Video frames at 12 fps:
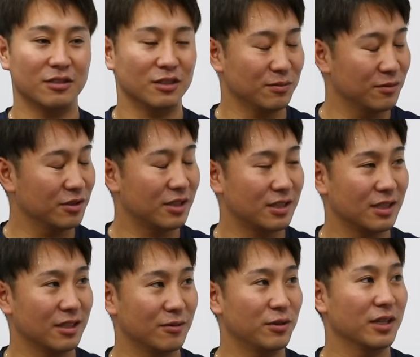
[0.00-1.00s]
日も助
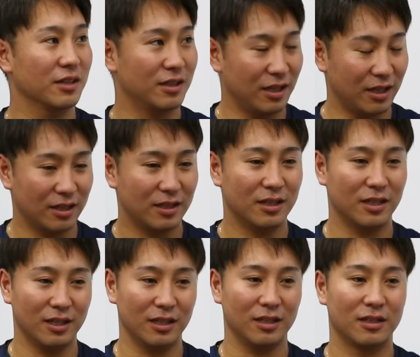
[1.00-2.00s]
けてもらって、
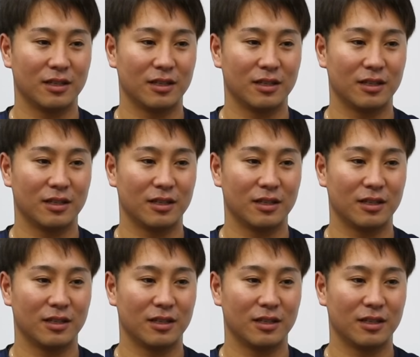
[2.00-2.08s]
はい、